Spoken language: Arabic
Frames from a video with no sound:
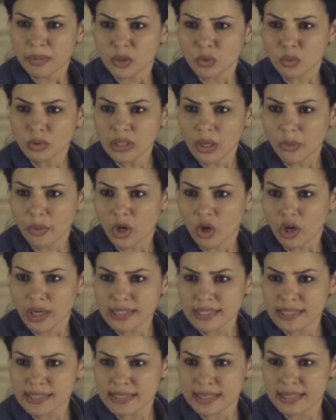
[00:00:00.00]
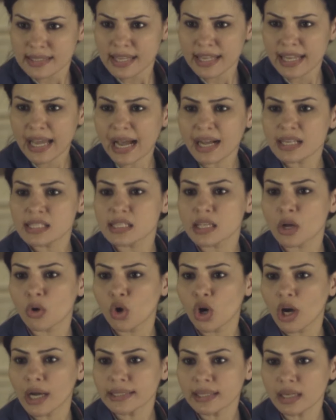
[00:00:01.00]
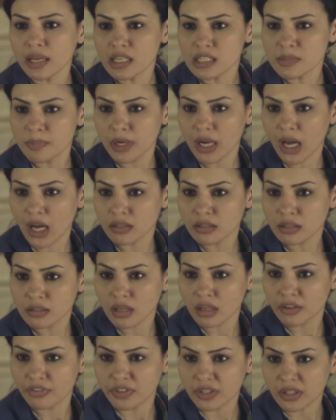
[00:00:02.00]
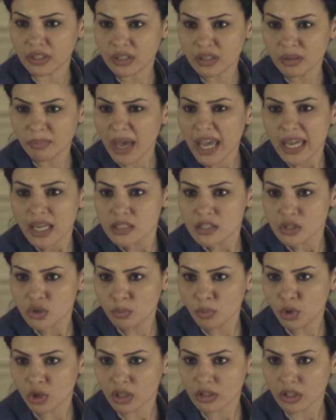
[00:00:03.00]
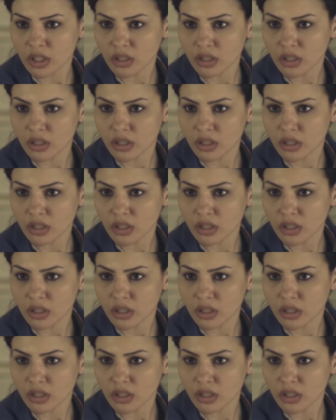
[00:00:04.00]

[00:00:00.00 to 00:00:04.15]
تكون توجهاتي السياسيه عكس توجهات الحزب اللي حضرتك فيه ما هي دي الديمقراطيه